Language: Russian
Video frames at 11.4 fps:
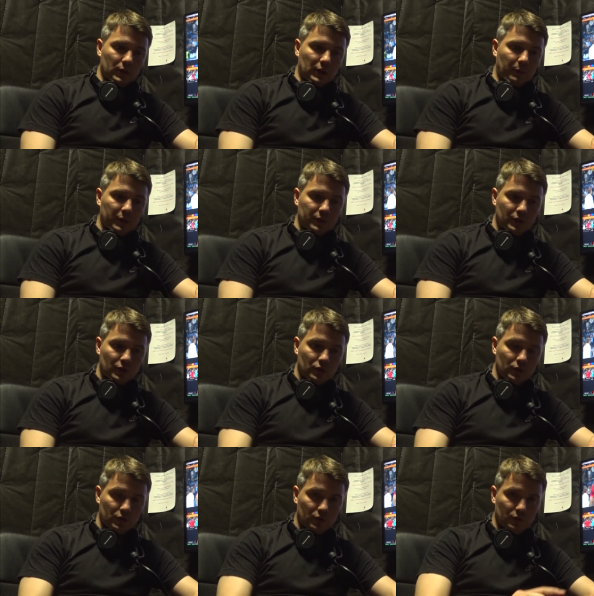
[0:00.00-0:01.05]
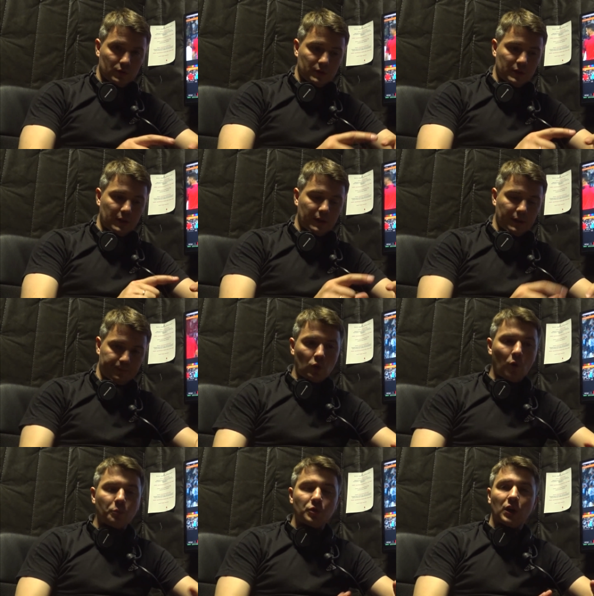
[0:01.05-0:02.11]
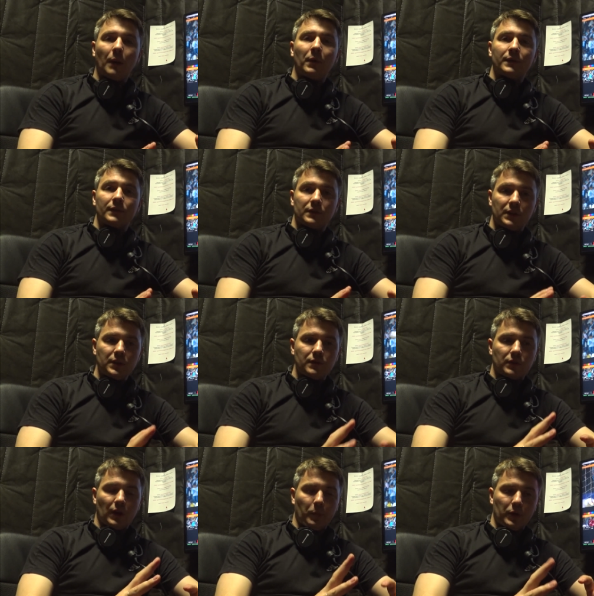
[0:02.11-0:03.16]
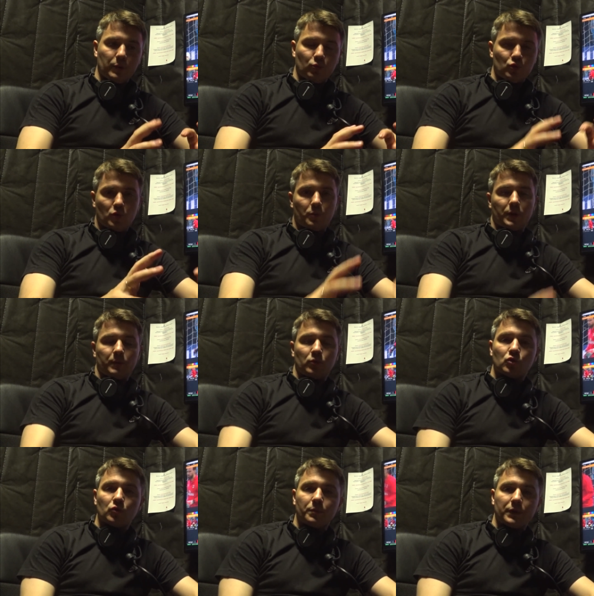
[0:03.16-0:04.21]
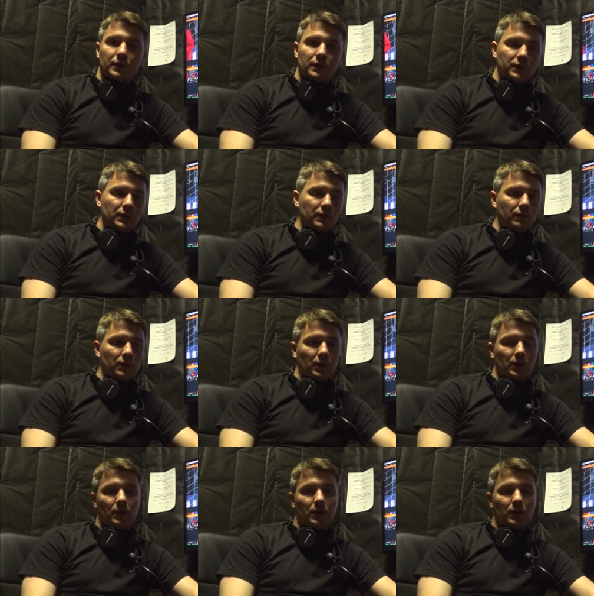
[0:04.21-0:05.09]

команда еще и с точки зрения общекомандных действий так понемножечку, понемножечку прогрессировала.